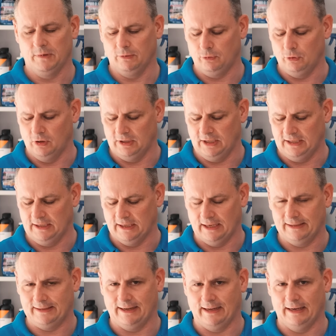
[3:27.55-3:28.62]
für die
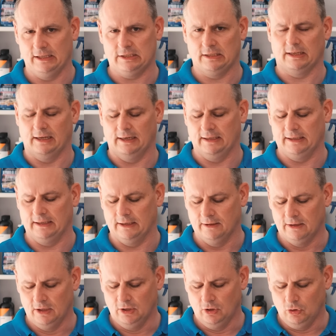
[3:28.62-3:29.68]
alkalischen Reiniger
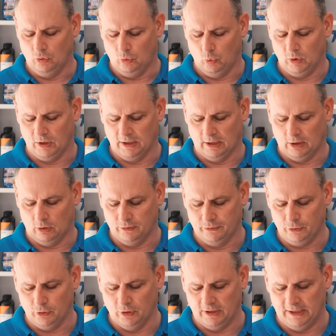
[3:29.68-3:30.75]
oder auch
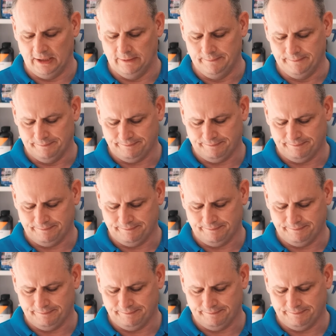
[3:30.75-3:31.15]
für die